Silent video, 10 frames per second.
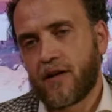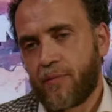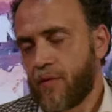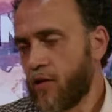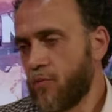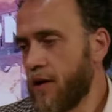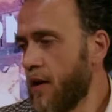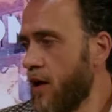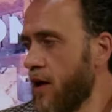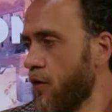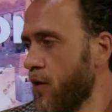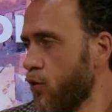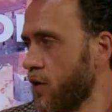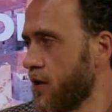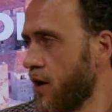la prima domanda è una
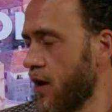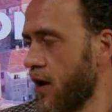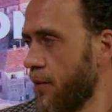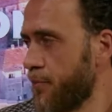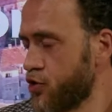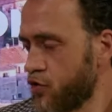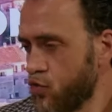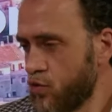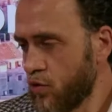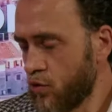volta uh, per ciascuno,